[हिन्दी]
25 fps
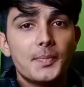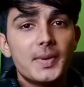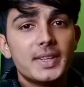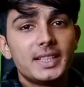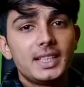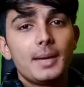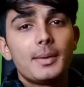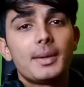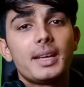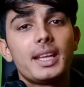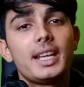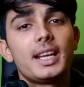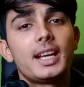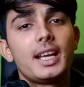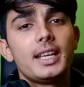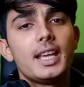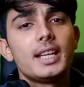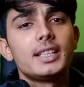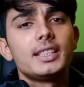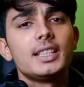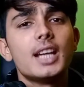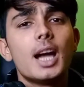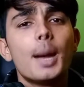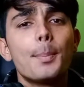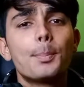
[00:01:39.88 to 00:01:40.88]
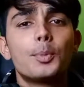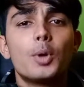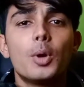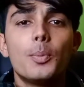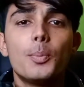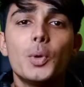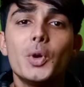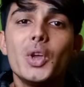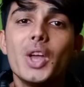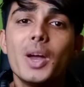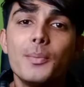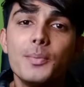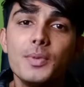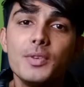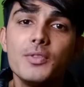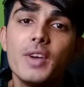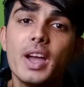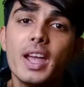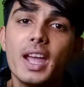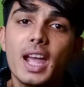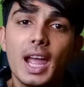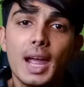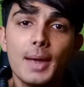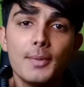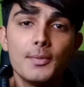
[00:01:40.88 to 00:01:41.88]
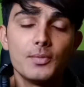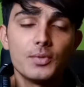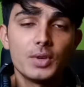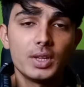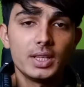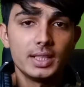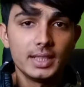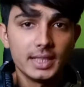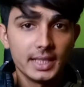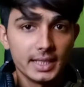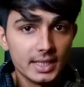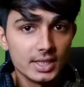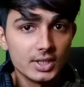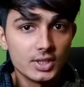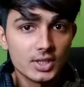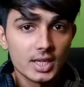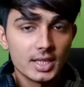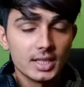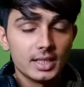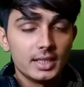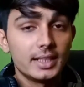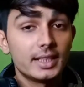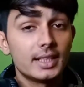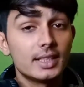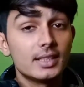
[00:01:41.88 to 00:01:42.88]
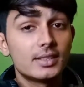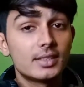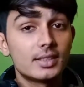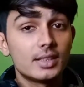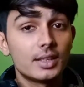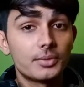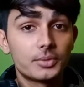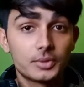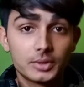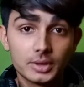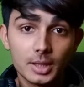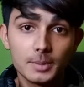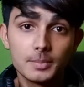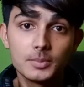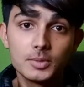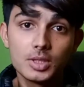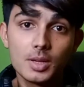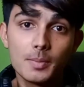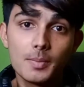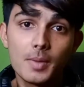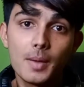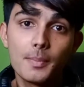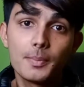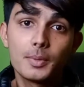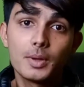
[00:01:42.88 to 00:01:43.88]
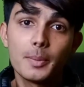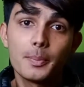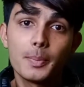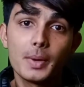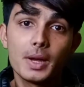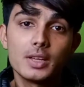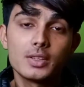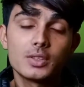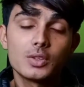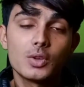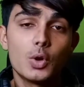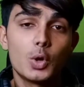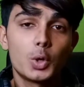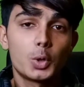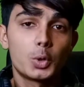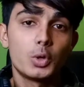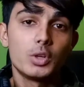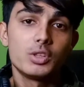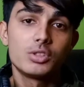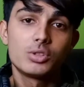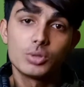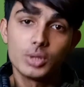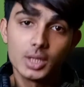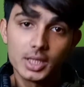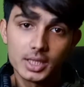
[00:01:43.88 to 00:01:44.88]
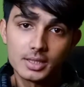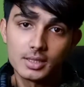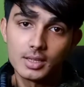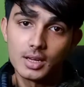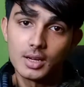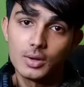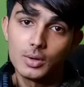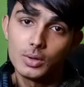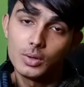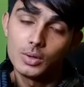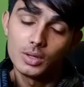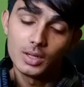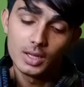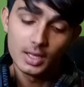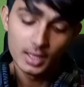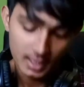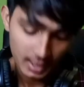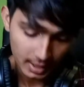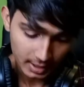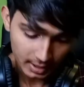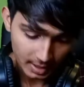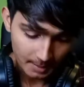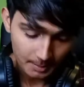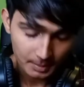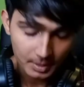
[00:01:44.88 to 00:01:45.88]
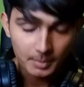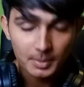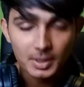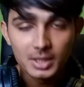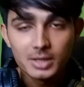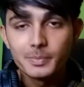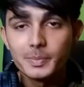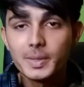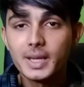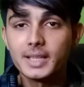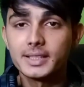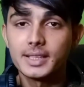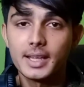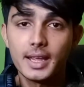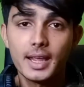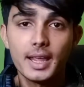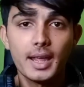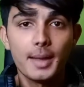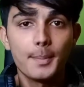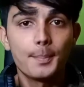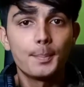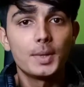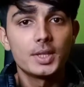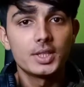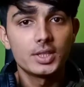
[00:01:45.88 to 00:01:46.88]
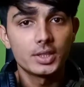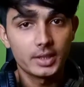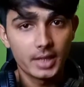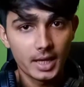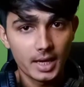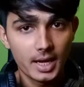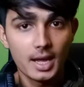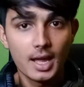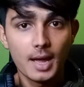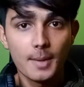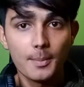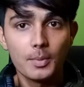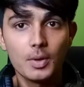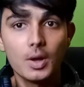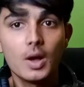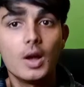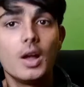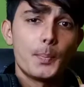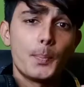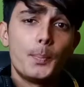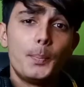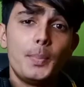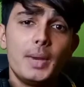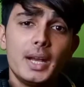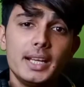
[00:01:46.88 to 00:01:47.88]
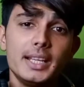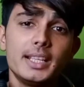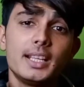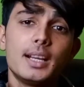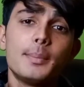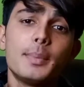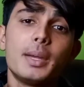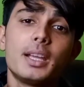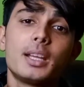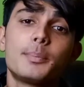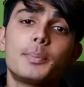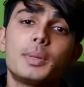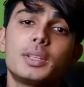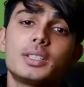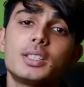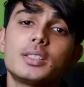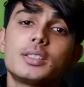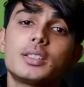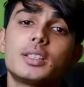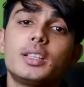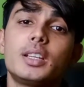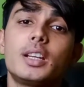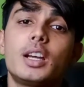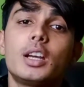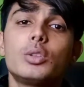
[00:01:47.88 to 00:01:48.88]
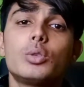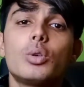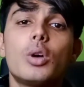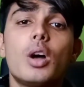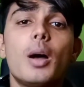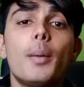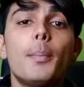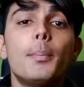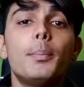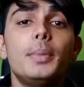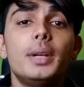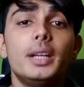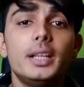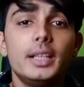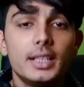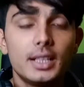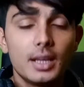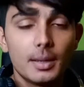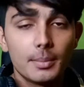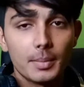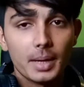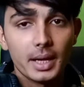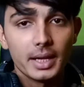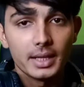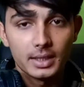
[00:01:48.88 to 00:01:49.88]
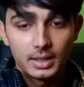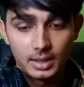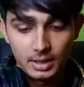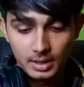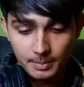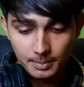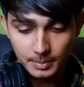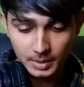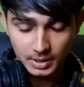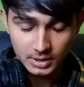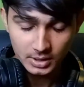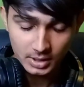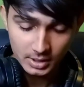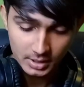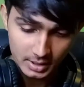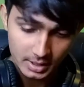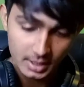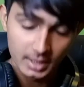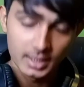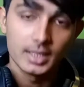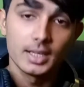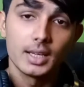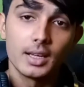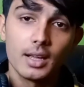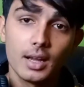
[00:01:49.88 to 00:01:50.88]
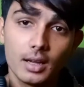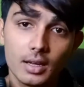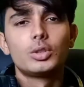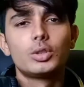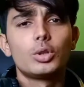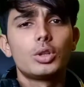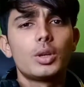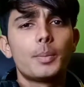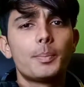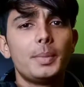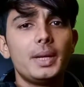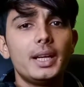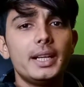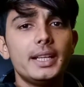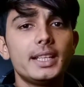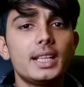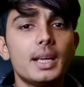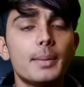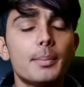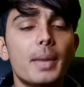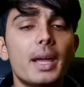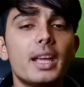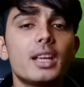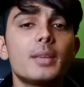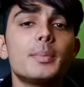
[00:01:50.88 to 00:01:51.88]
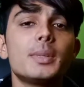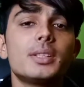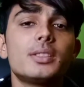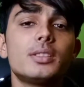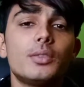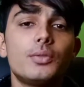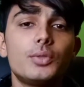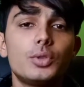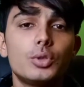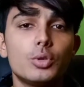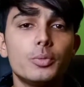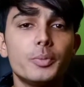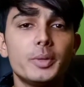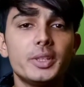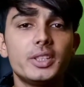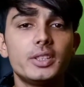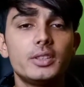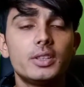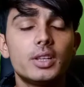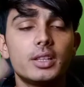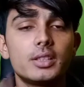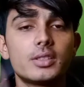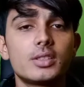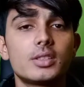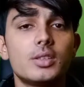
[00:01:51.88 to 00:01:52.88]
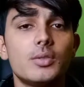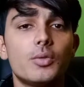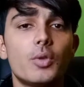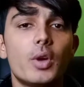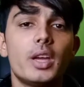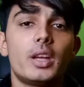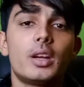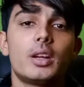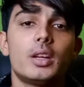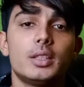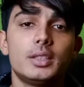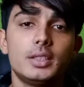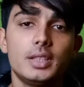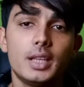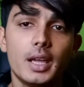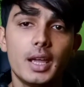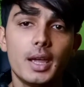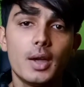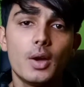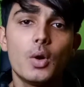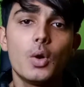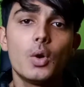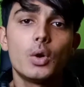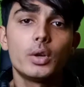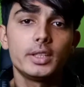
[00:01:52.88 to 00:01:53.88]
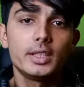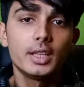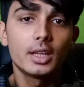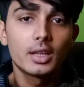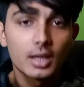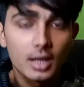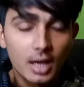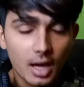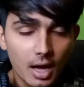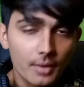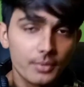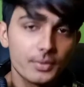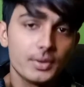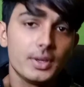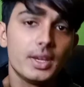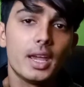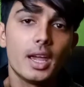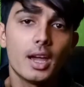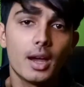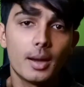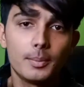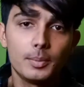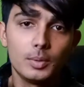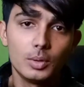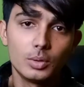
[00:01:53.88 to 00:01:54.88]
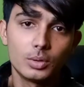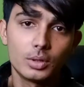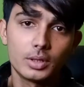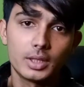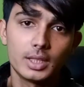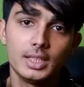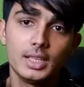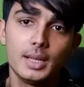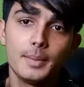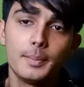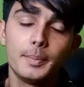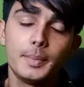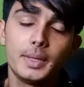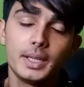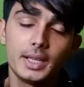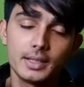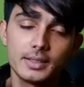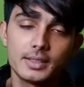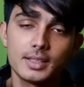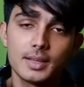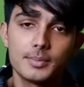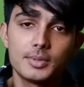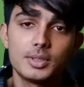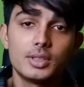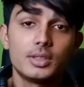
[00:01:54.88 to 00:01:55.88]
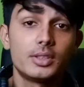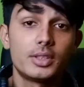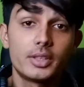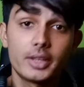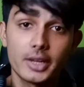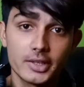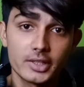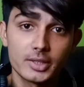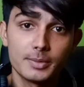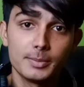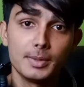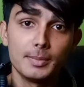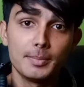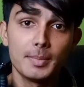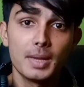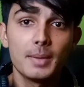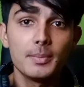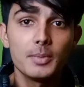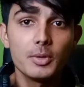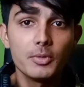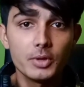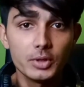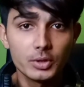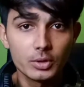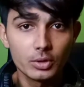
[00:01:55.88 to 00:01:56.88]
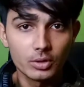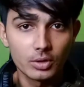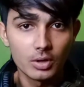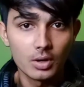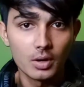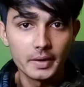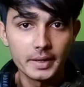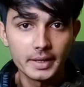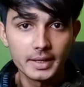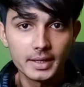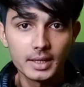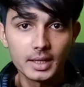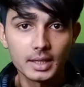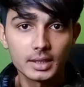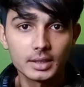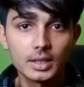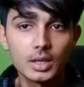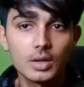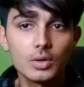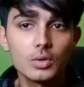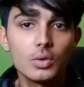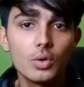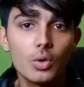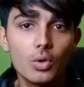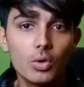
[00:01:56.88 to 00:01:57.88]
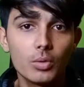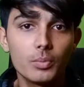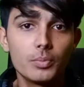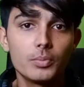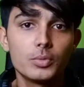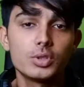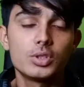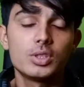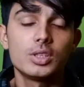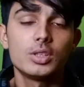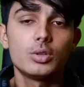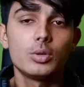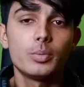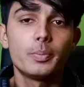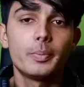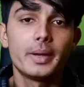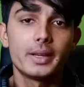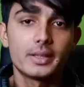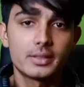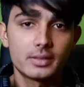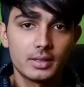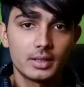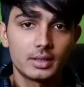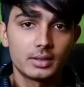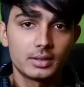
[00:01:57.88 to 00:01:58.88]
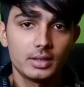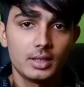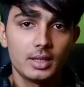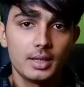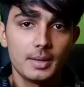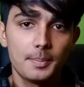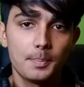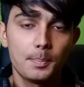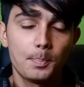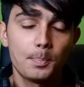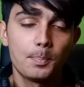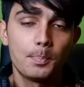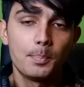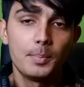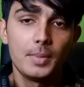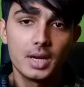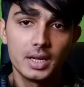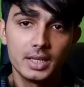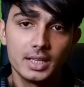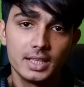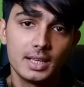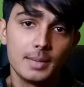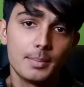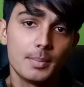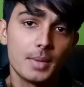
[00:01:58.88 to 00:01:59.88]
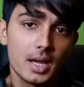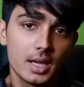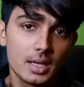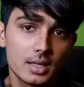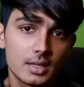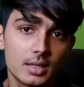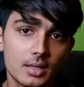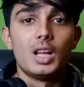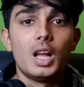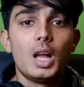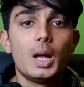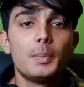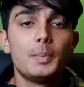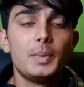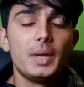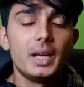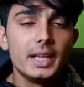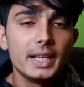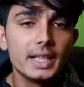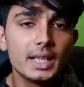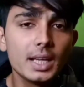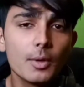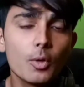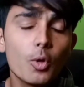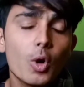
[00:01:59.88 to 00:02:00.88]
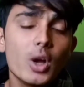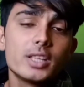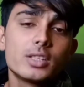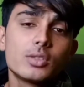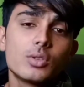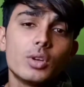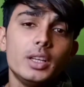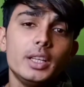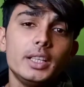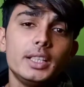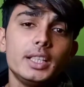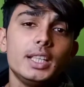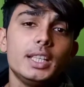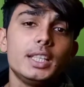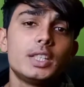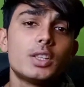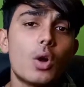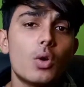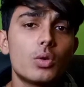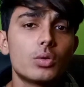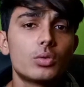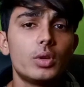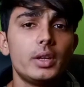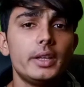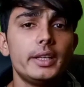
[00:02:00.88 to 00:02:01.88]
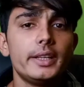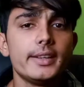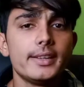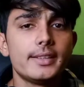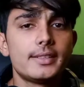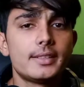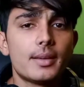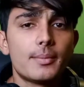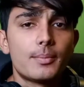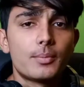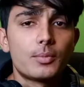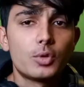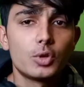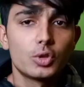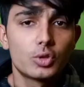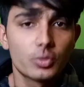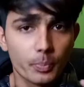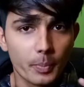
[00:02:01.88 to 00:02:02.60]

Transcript: मतलब कहने का यह कि आपको बोया वी वाई एम वन लेनी चाहिए लेकिन सिर्फ तब जब आपके पास और कोई चॉइस ना हो अगर आपके पास पैसे हैं बजट है आपका ब्लडी का माइक परचेज करने का तो आप ब्लडी का माइक ही परचेज करिएगा क्योंकि ब्लडी के माइक में सिर्फ टू मीटर्स की वायर आती है और ये काफी है आप लोगों के लिए मेरे हिसाब से ट्रस्ट में मैं भी वीडियो रिकॉर्डिंग करता हूँ और मुझे तो बेस्ट लगती है ब्लडी की माइक अब ब्लडी की वॉइस क्वालिटी साउंड क्वालिटी सब कुछ